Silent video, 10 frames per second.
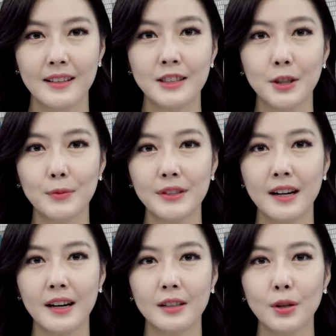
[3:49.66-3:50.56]

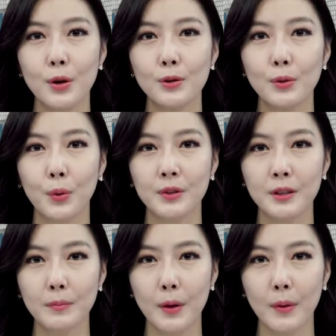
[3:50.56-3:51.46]
의정부시가
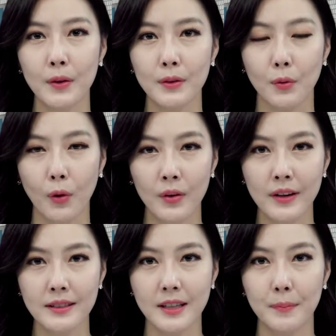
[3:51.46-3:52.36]
서울고등법원
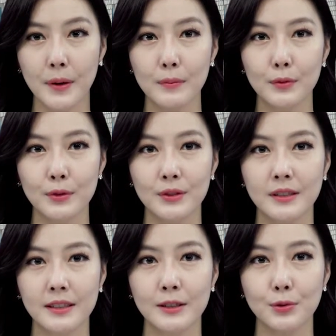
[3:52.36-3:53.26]
원외재판부
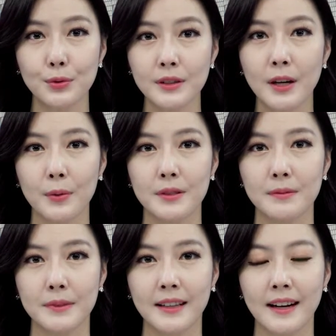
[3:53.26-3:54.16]
유치를 추진하고
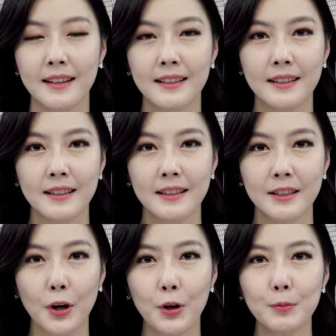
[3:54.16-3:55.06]
있습니다.
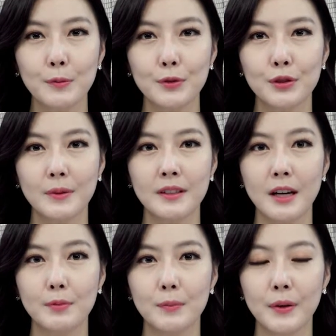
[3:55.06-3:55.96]
경기북부
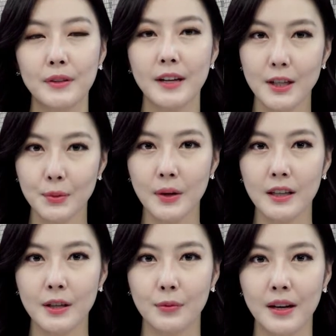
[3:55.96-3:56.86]
주민들의 불편을
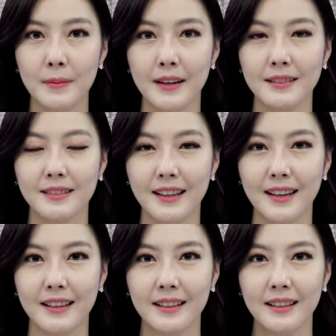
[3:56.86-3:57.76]
해소하기
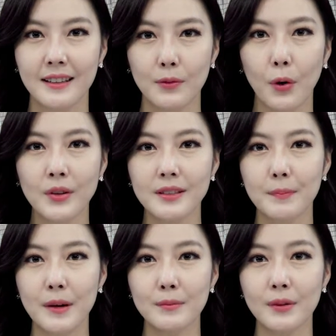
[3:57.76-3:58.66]
위함이라는데
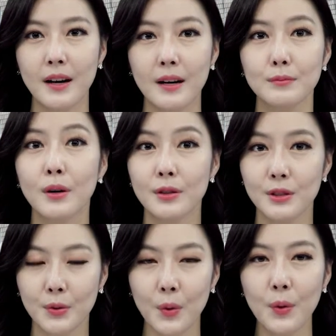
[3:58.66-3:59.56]
원외재판부가
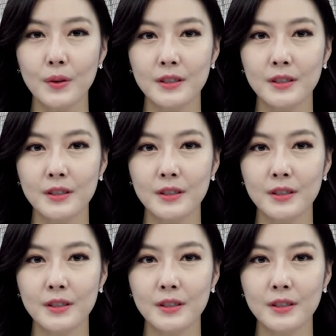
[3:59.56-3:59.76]
무엇이고